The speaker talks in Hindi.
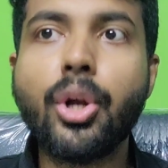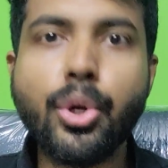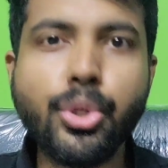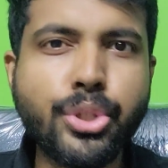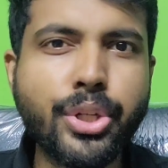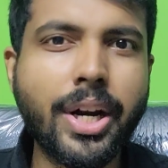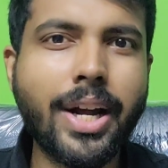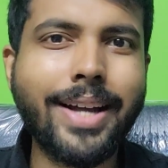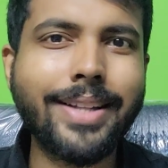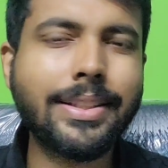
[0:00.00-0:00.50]

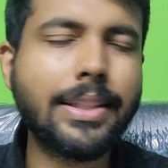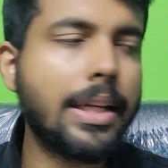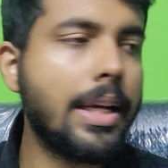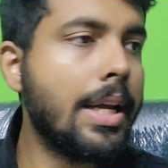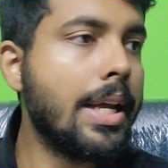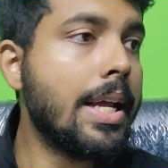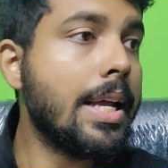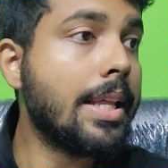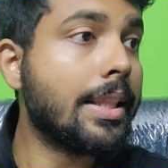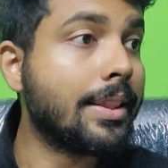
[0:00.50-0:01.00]
गुजरात
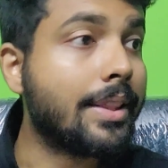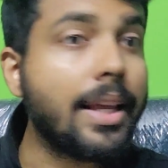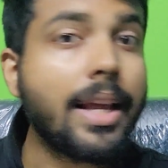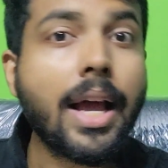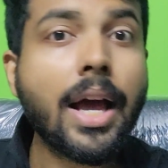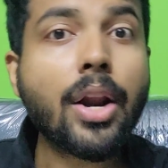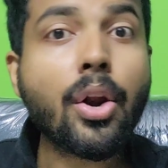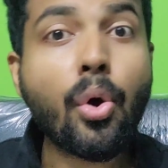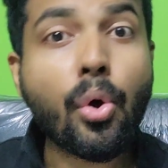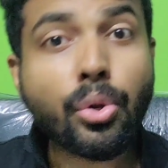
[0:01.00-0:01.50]

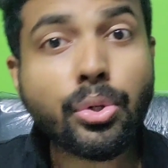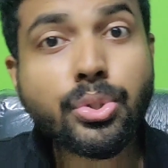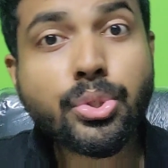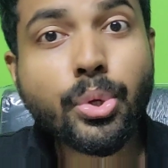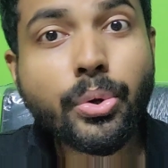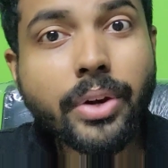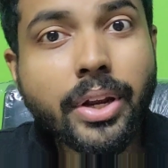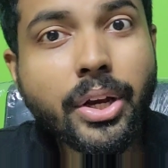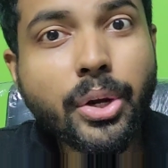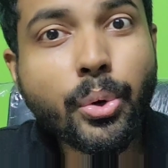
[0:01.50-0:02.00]
दे आर
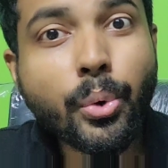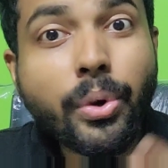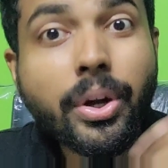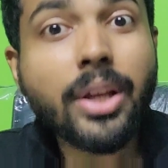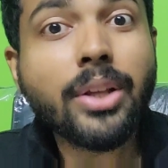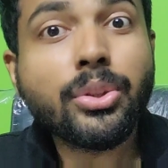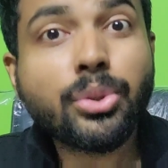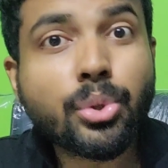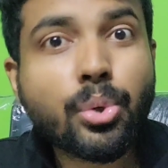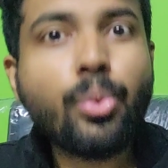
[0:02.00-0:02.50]
ऑल्सो
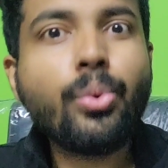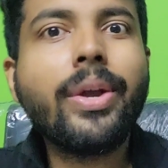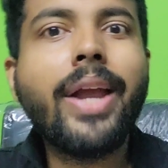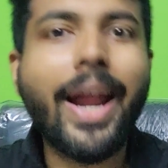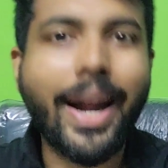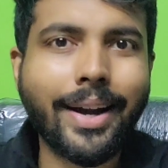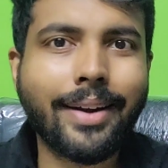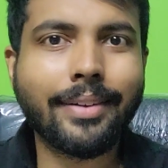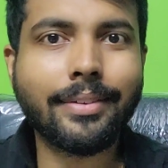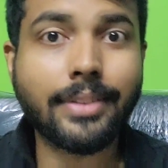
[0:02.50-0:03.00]
रिक्रूटिंग थ्रू
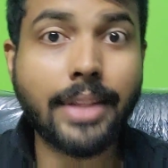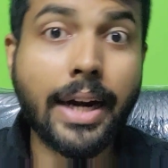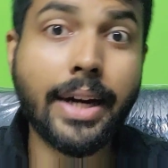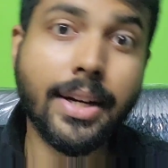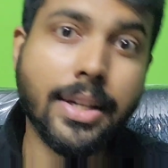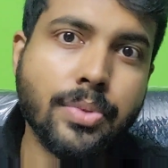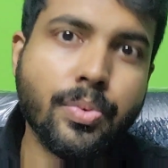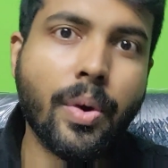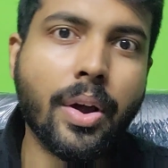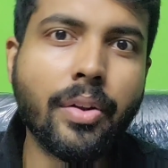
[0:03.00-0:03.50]
गेट
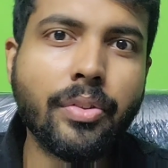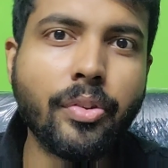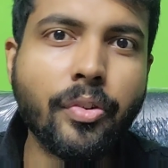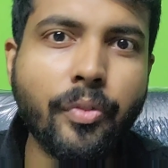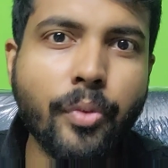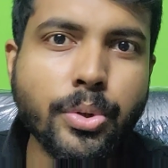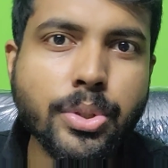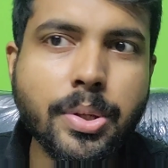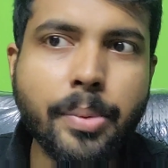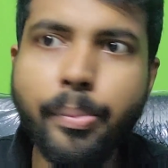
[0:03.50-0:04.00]
दैट इज वन ऑफ
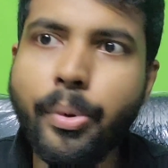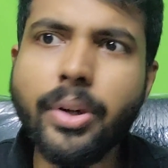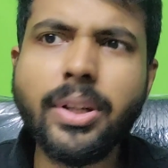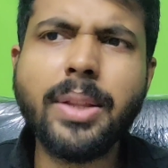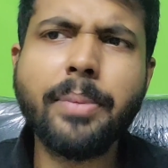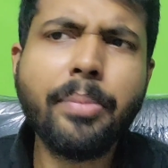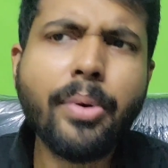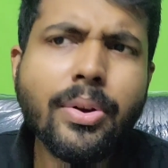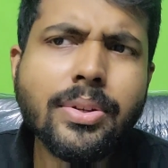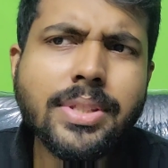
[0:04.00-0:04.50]
द मोस्ट
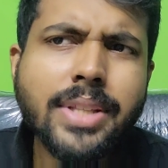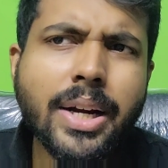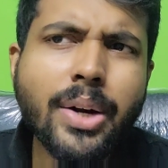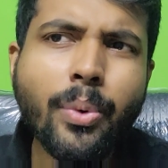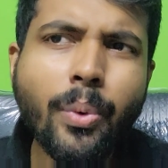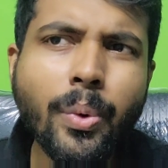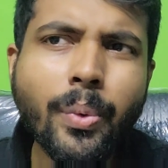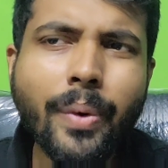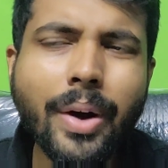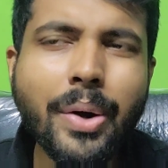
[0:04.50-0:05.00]
इंपॉर्टेंट thing because they
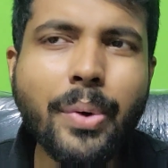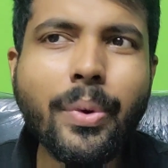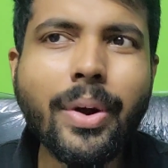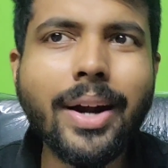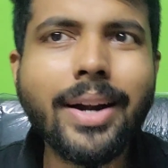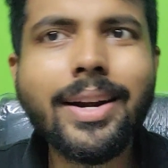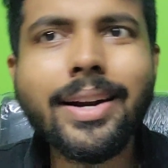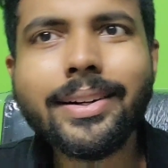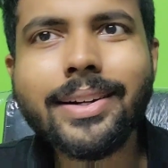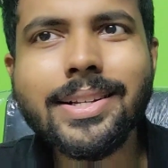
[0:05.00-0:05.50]
don't want to
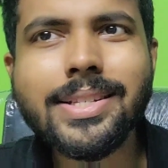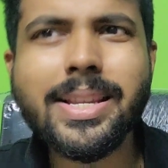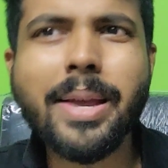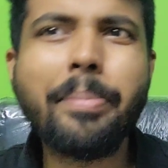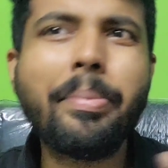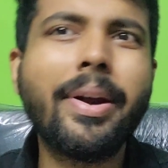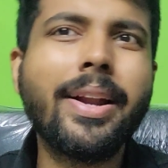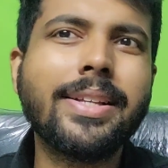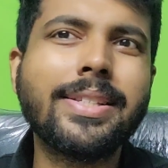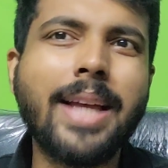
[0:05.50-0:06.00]
conduct a
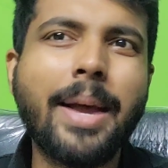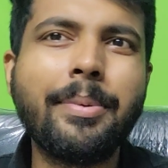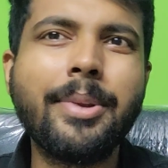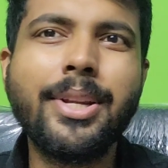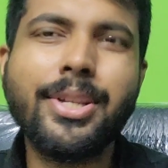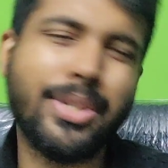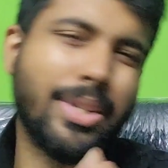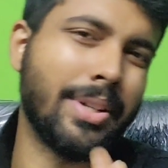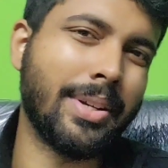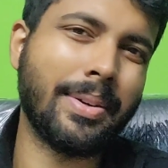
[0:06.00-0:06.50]
separate
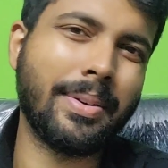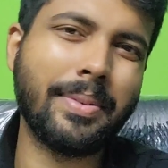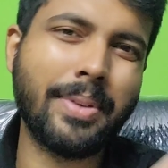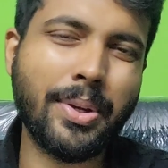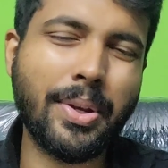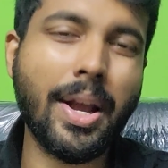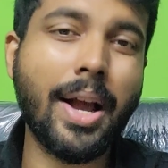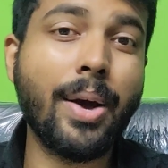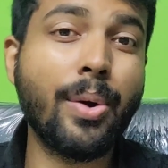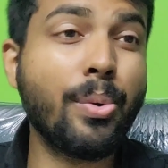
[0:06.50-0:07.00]
examination
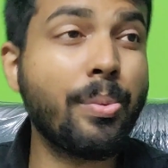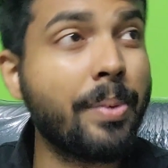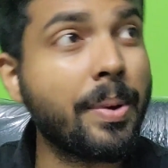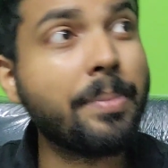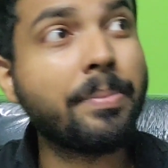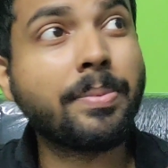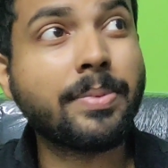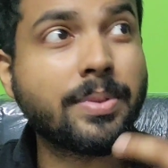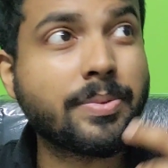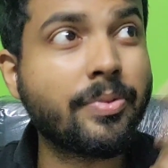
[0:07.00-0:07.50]
क्या करूँ
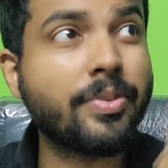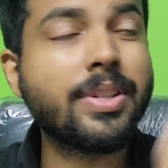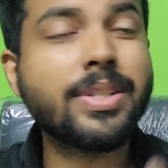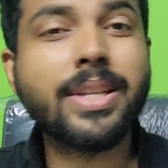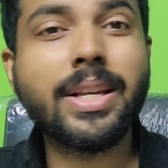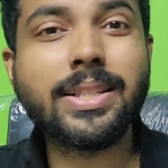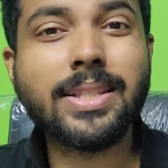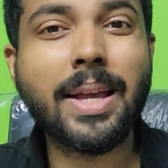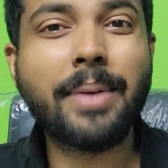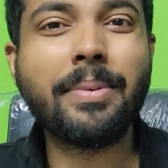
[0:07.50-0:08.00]
भाई फिर
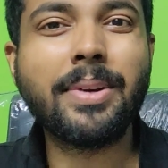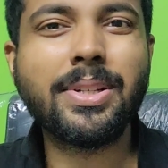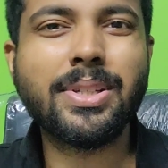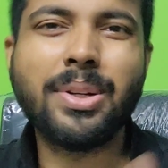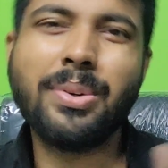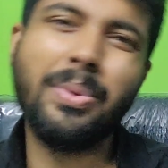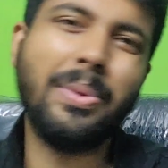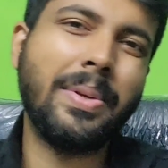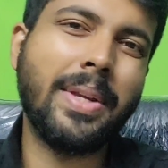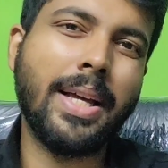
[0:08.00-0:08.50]
से
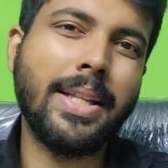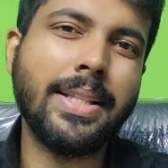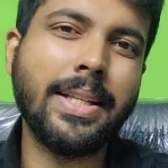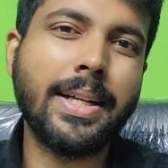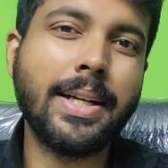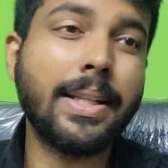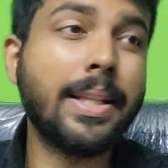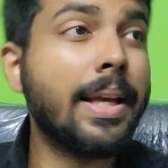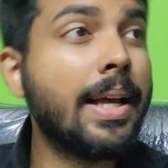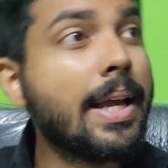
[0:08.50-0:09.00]
एग्जामिनेशन लो क्या
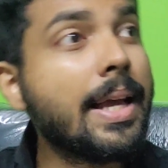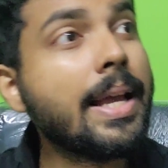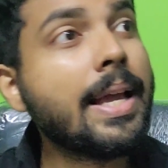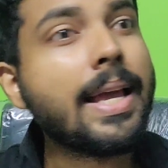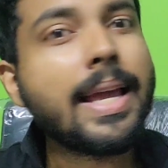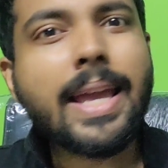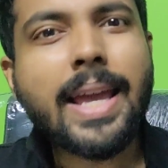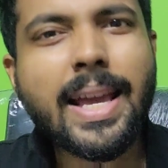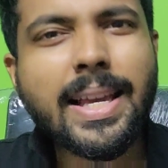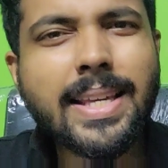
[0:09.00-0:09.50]

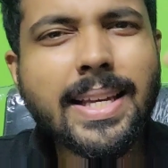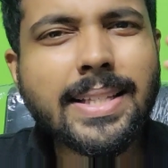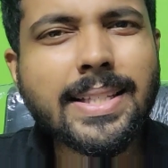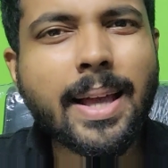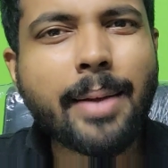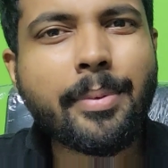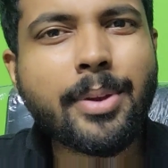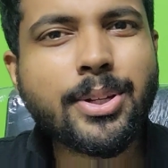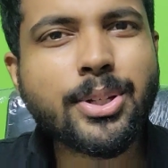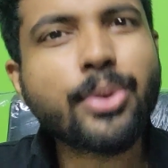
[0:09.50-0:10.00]
दिक्कत एक
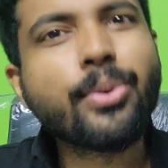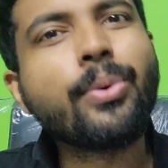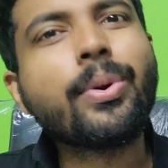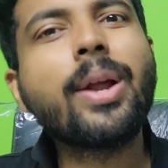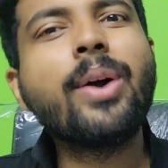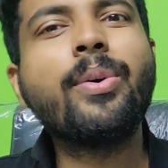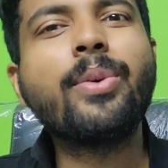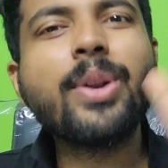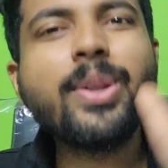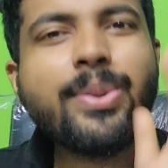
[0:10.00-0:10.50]
एग्जामिनेशन हो
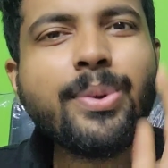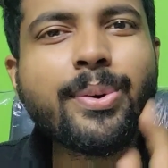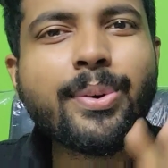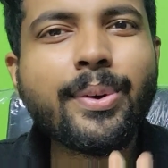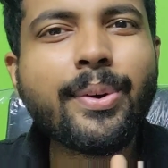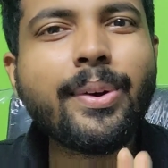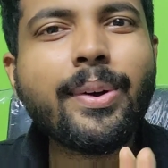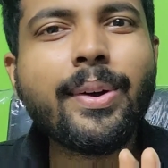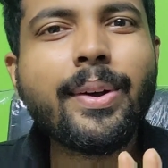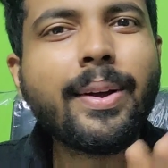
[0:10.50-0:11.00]
रहा है होने तो
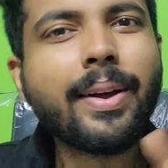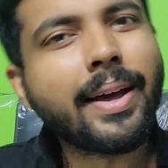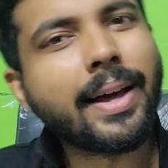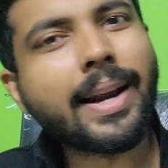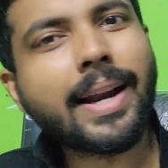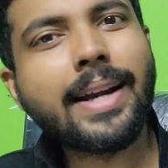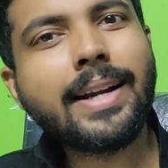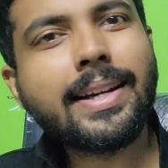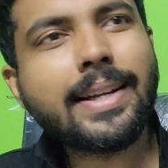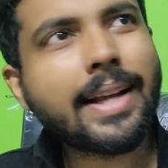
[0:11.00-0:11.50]

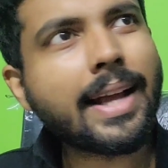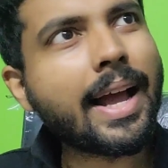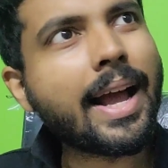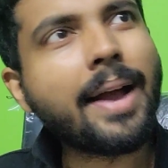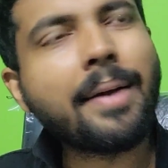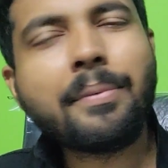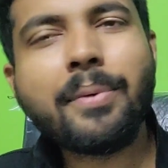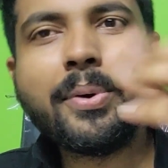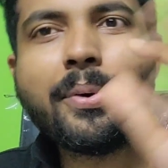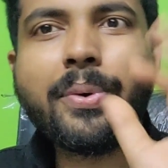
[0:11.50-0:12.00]
राइट
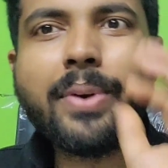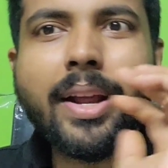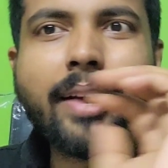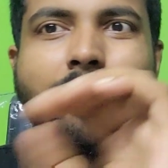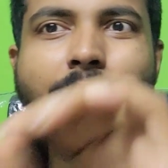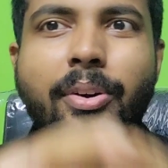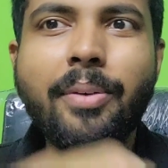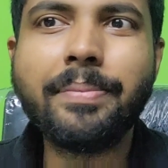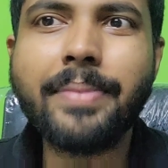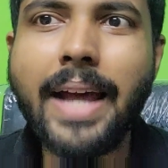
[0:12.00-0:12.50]
आई एम गोइंग टू
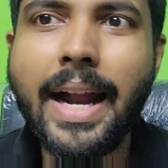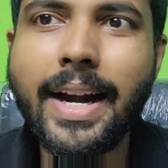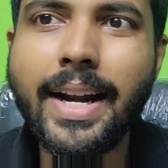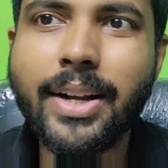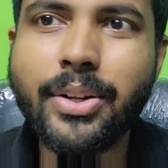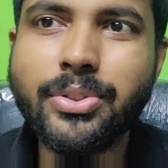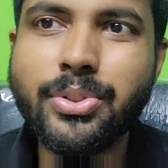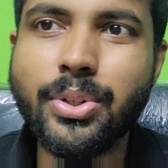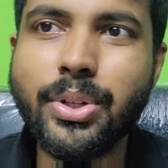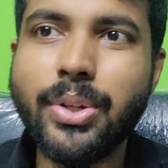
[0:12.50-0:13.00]
टेक फ्रॉम दैट
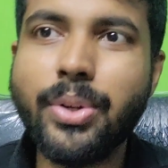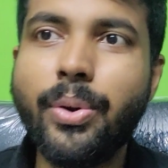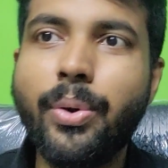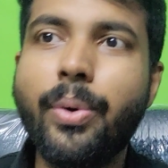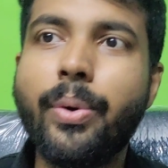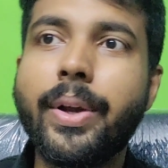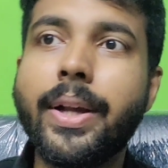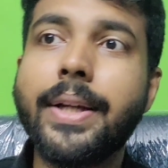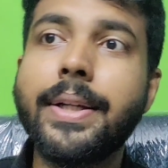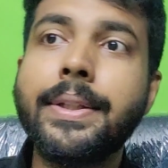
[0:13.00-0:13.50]
एक्चुअली
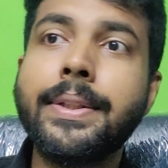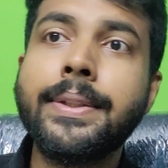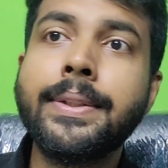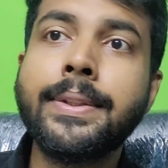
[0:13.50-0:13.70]
ओके